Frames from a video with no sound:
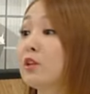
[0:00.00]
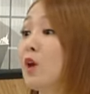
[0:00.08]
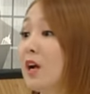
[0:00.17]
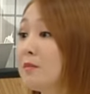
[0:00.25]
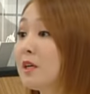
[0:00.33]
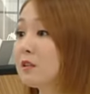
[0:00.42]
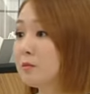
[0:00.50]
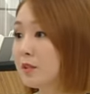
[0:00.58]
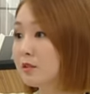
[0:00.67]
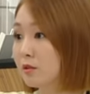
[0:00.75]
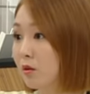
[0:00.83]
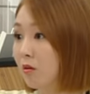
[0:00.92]
우리도 할 만큼
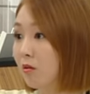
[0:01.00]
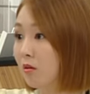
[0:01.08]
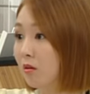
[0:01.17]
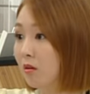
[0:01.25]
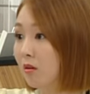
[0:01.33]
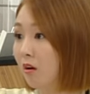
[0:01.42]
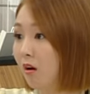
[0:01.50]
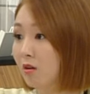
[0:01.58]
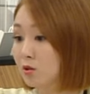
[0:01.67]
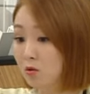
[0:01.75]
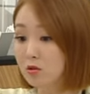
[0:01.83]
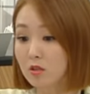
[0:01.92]
했어.
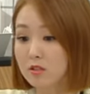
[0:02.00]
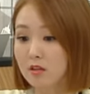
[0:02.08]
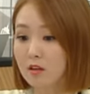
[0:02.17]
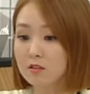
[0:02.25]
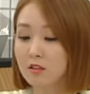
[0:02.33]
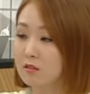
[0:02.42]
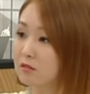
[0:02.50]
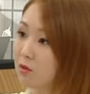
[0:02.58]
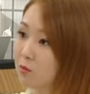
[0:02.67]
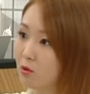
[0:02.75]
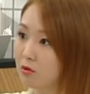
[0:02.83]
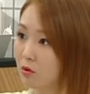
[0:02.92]
정정기사까지 냈는데
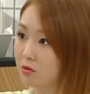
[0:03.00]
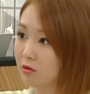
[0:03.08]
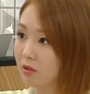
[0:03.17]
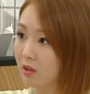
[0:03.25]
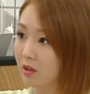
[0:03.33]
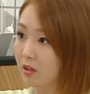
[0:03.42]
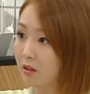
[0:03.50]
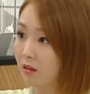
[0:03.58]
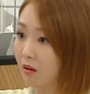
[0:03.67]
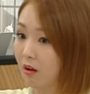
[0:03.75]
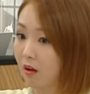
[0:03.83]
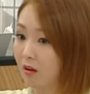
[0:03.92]
뭘 더 어떡해?
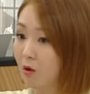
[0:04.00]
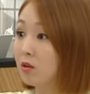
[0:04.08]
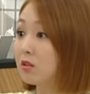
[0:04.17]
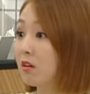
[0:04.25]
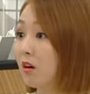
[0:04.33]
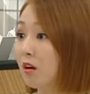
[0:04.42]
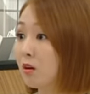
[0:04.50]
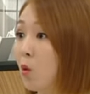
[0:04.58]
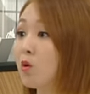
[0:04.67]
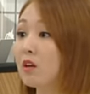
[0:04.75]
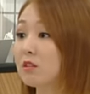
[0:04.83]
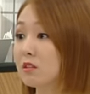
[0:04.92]
거기다가
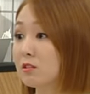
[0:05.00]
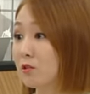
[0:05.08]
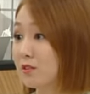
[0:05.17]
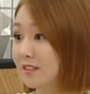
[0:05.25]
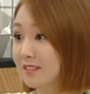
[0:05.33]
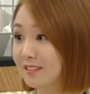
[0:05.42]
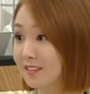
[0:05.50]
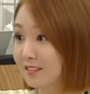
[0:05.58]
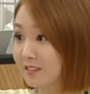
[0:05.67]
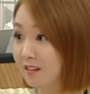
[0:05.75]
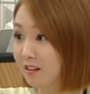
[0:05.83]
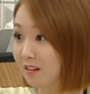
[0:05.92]
고객들이 그걸
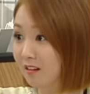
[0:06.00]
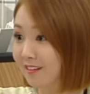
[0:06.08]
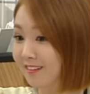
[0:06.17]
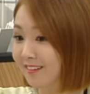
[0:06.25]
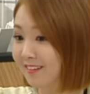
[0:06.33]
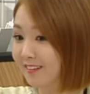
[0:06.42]
찾는다는데